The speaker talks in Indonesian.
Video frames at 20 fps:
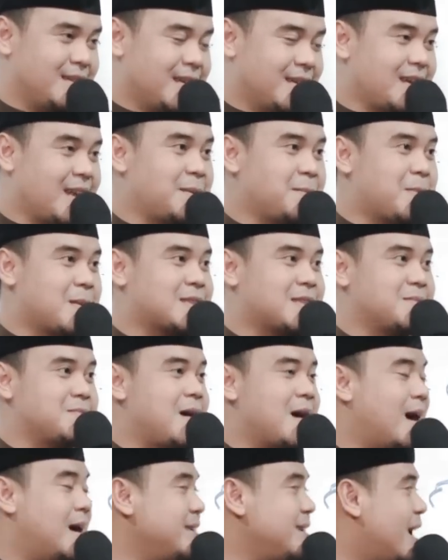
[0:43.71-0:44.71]
Dan
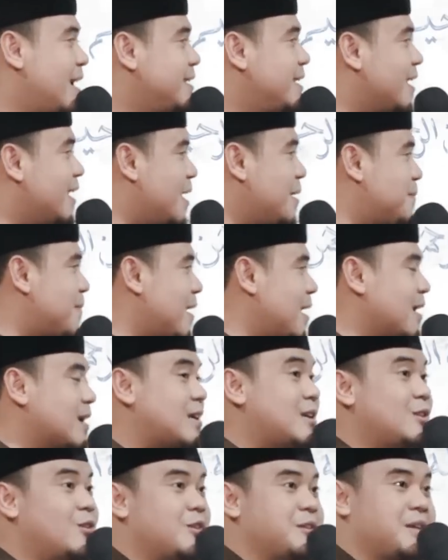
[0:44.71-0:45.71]
pertimbangannya adalah apa?
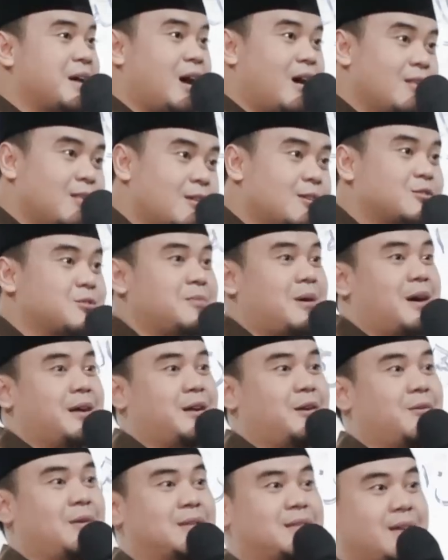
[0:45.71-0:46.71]
Ridhonya Allah
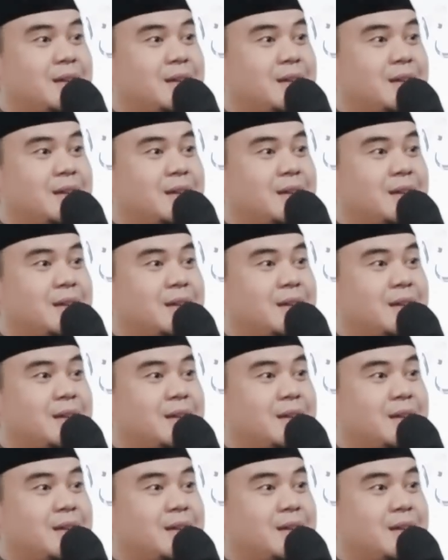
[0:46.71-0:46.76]
Subhanahu wa